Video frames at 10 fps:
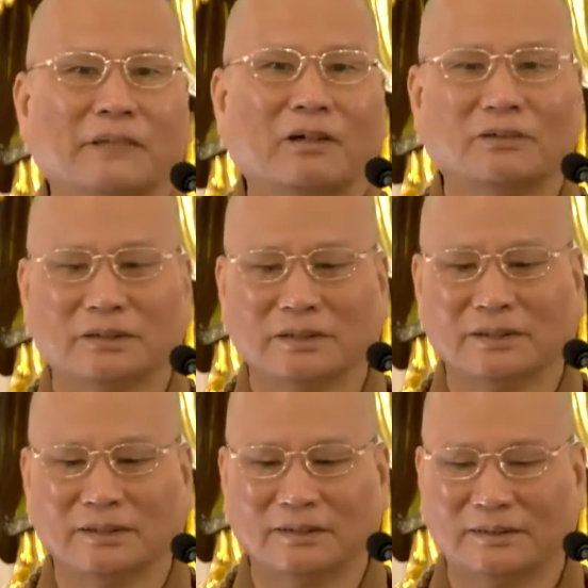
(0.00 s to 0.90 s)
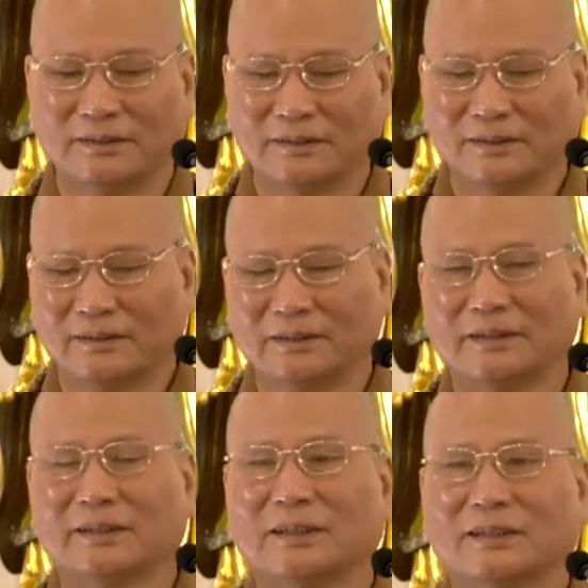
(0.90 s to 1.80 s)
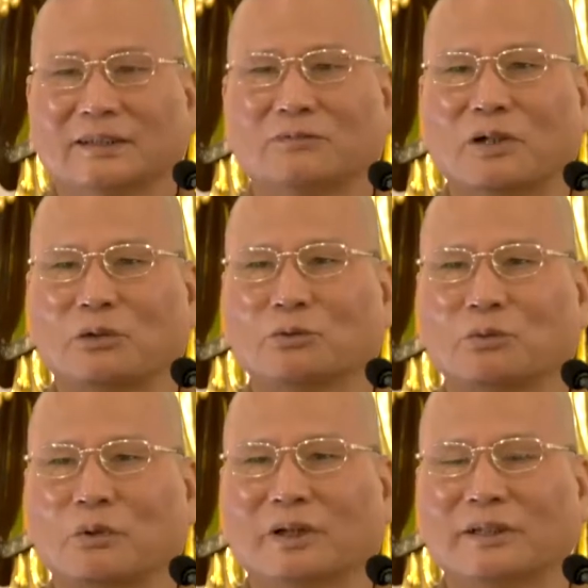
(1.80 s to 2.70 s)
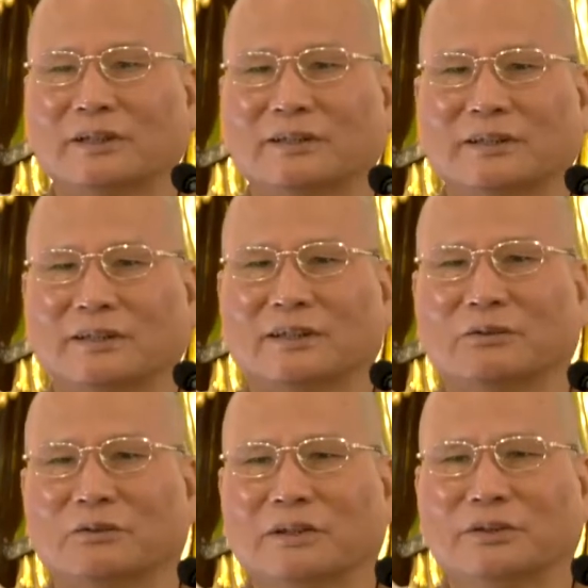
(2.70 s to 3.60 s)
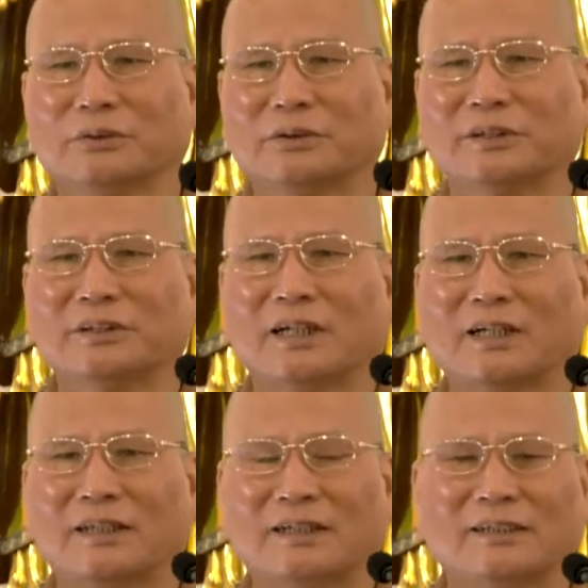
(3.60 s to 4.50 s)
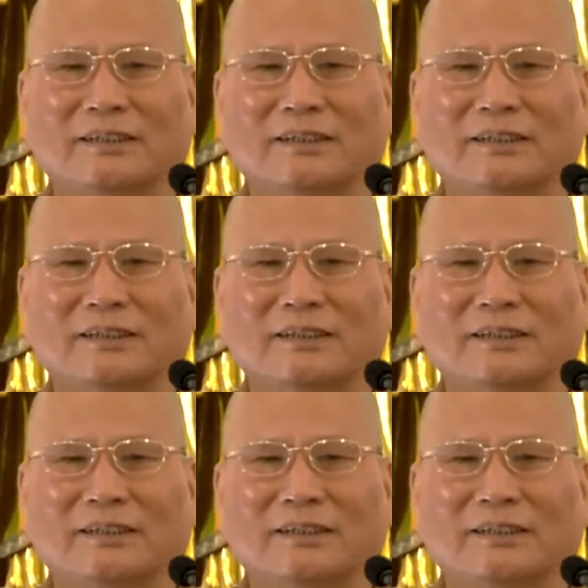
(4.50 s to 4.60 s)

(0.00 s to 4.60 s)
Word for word: 啊，或者呢，啊，现在这个网络光碟，现在大家玩手机呀，